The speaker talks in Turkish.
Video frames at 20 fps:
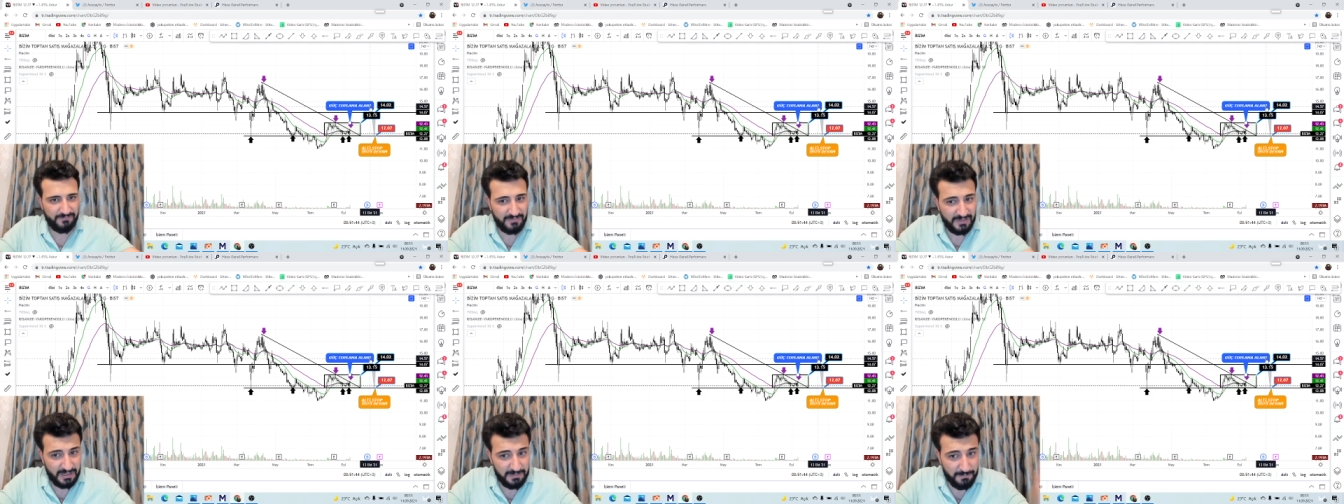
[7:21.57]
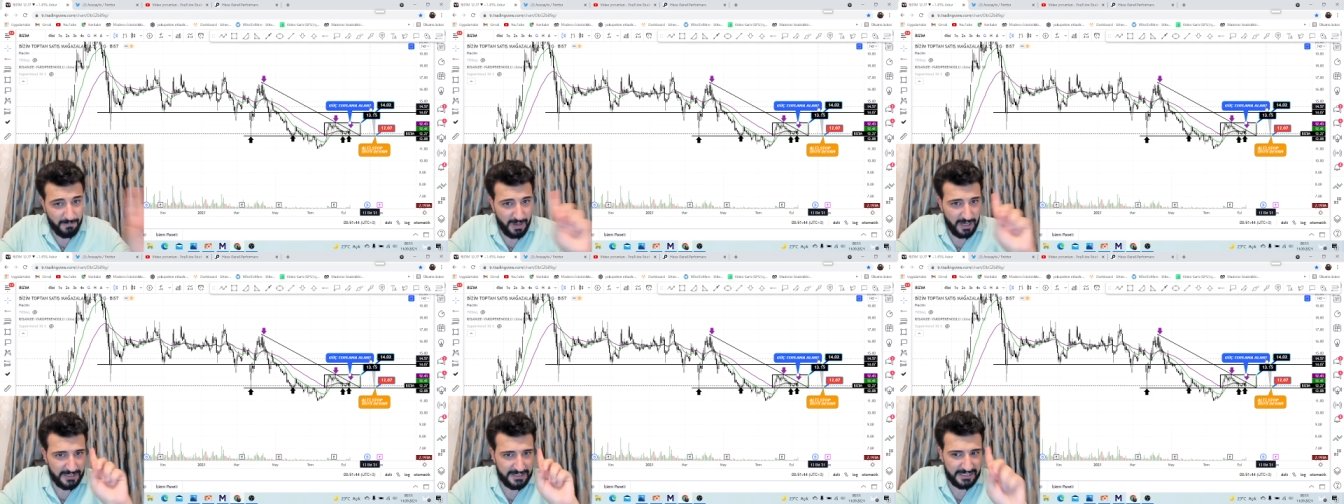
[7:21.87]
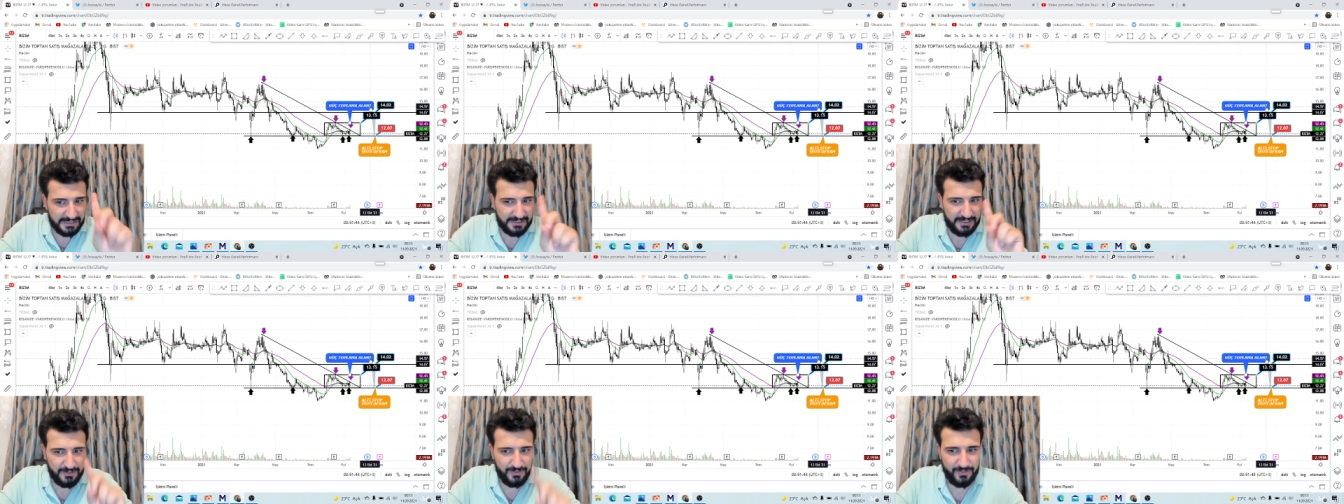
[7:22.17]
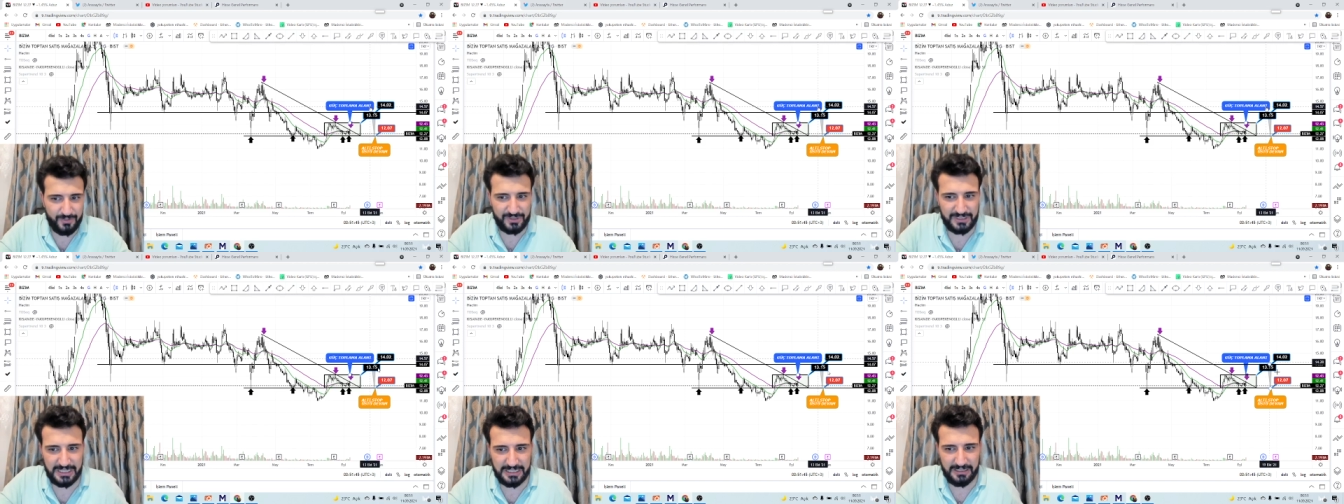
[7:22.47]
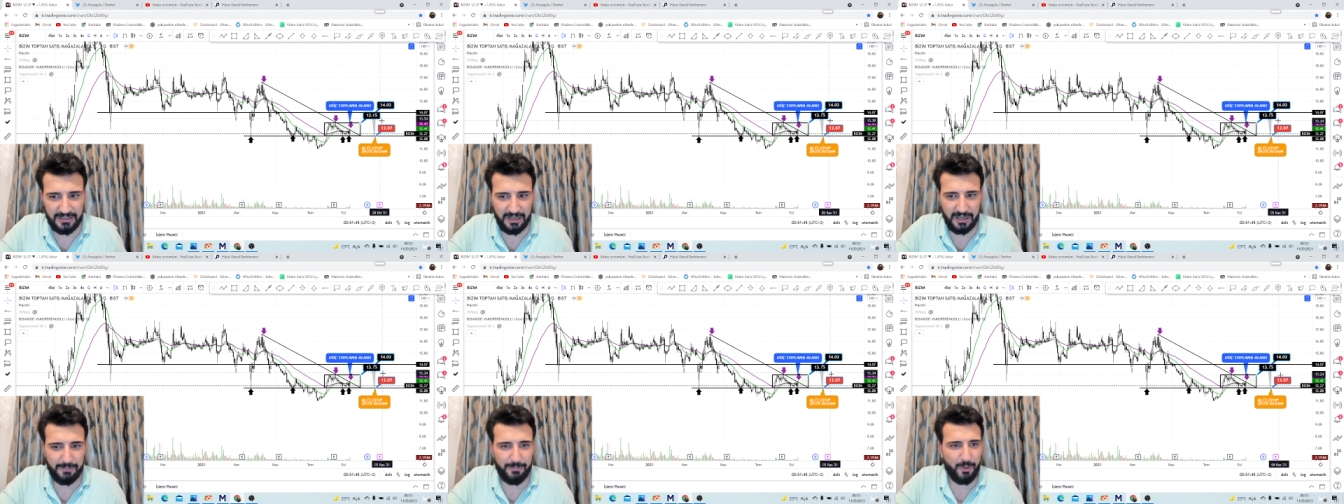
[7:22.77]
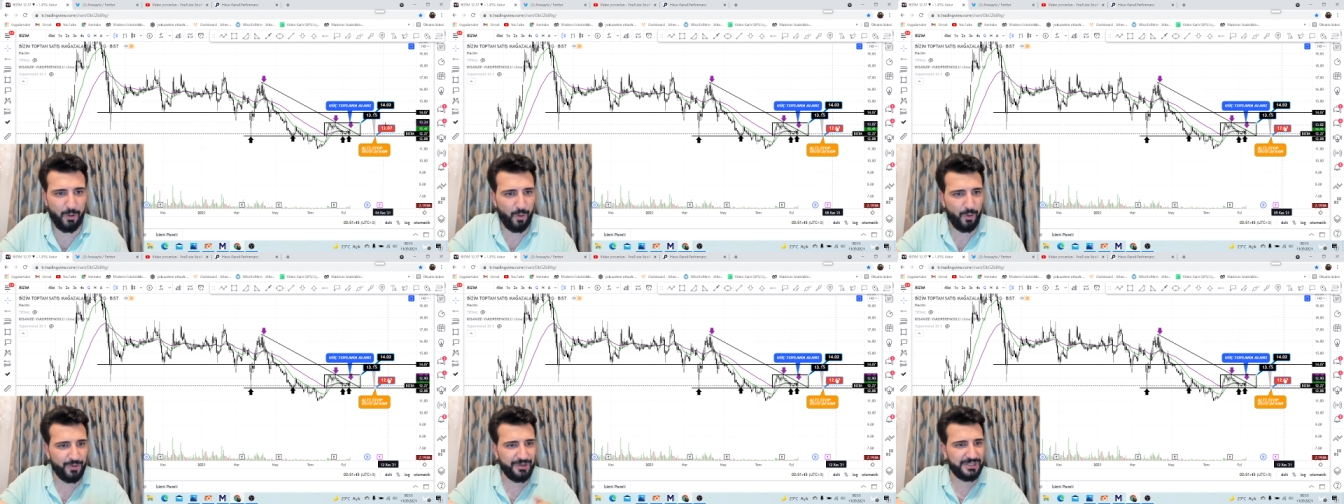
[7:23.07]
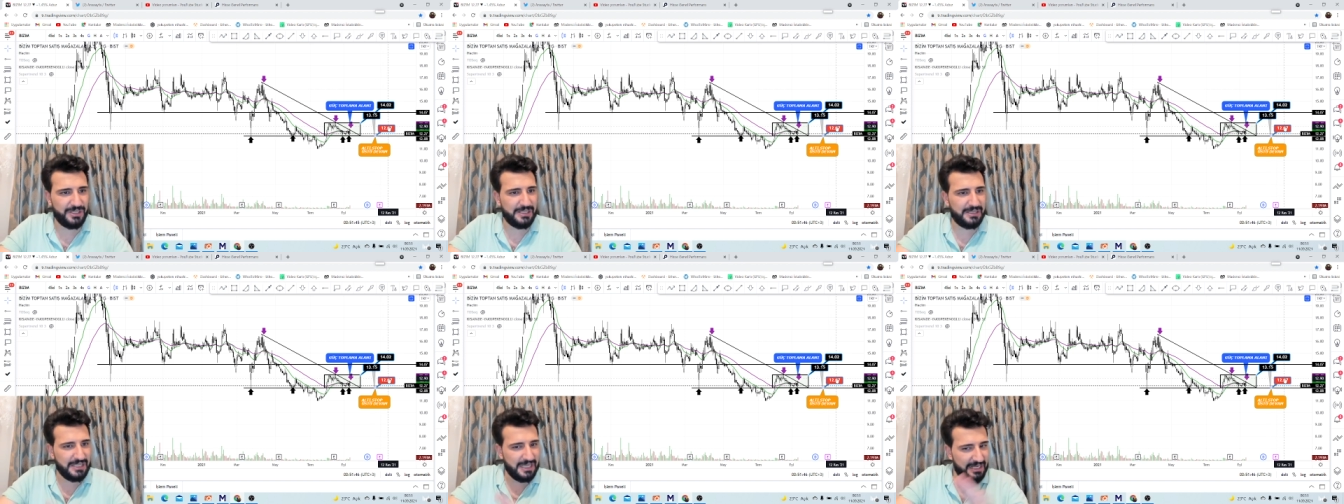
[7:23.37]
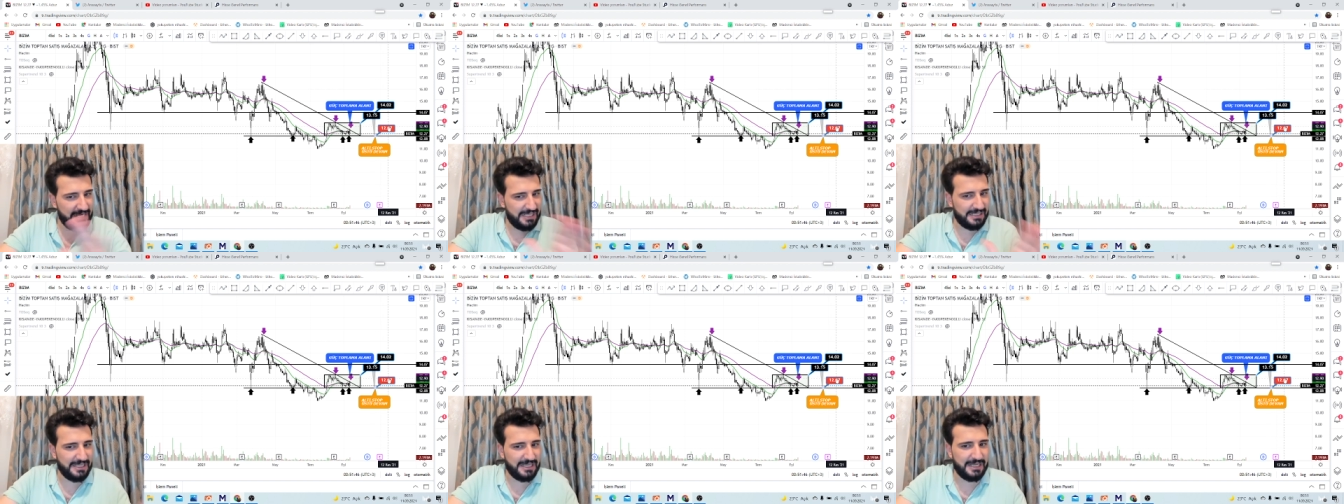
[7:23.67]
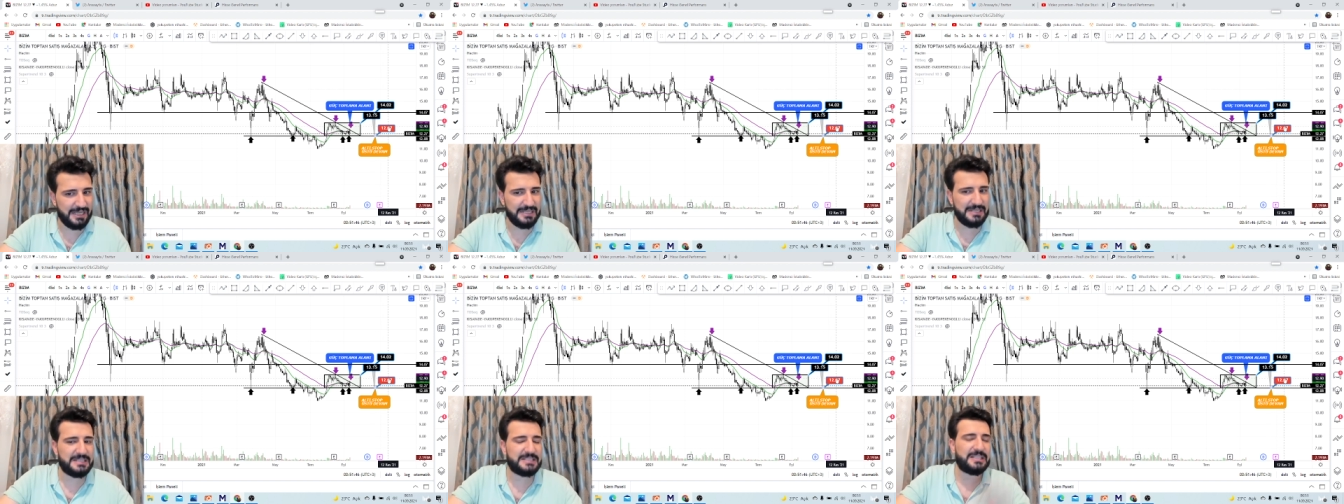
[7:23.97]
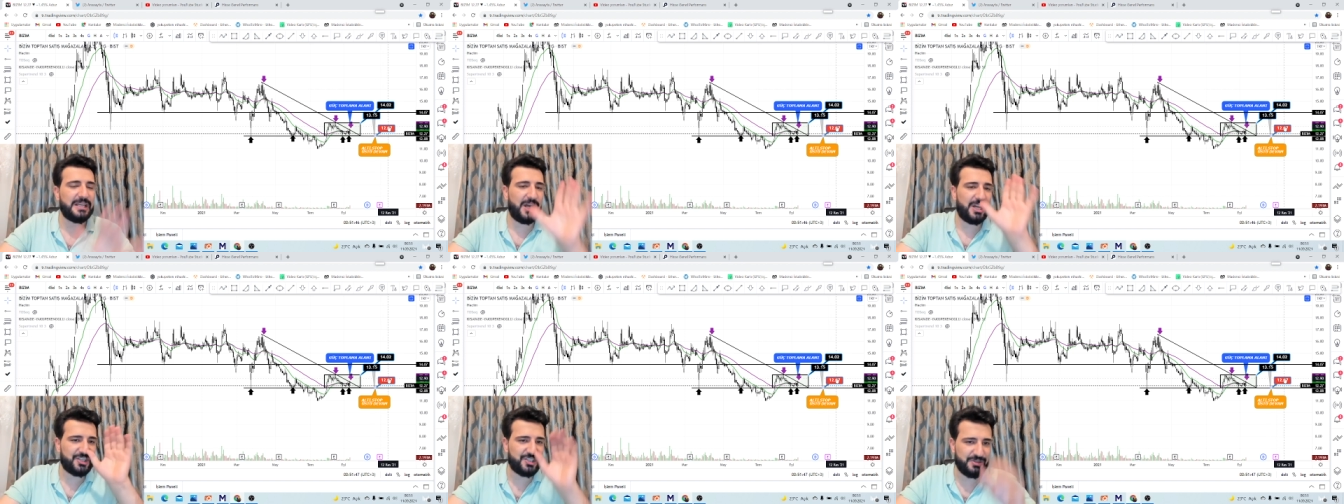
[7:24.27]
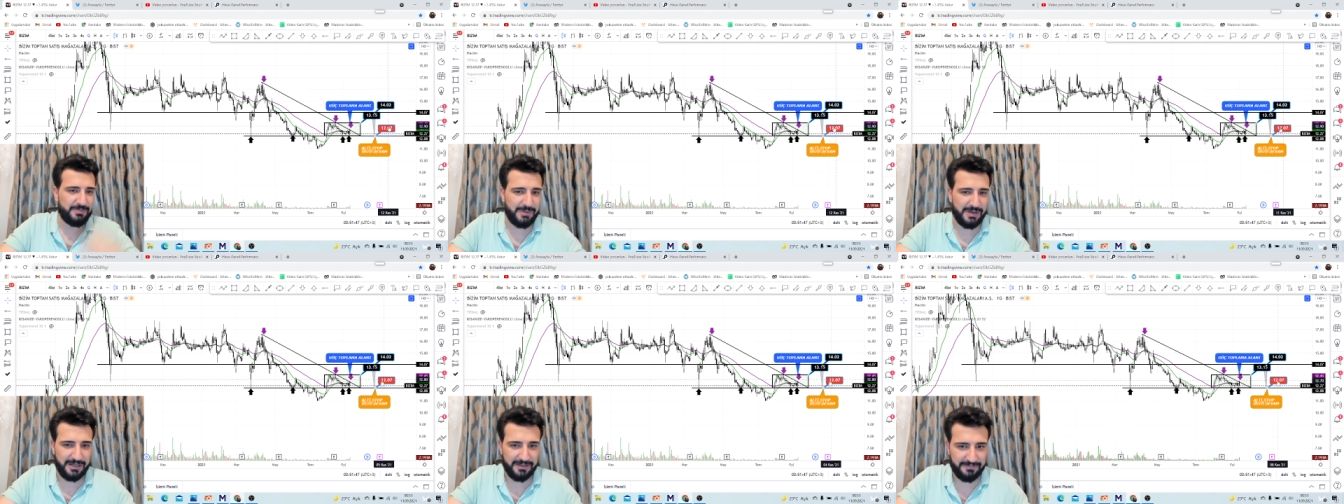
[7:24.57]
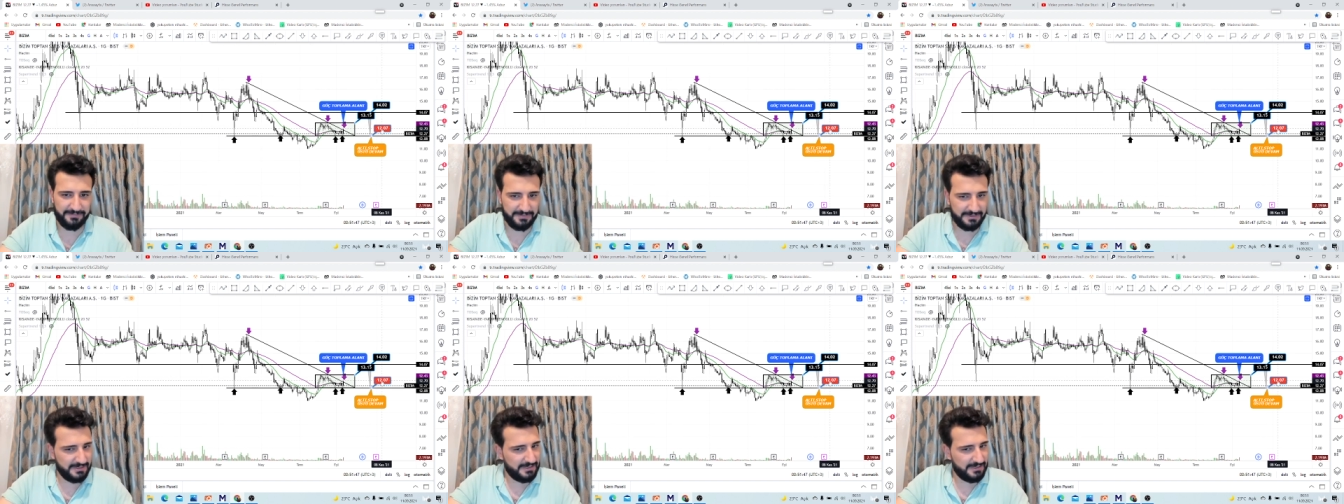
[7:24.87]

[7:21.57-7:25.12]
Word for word: Maliyetin güzel ama 12 TL de gelirse acıma.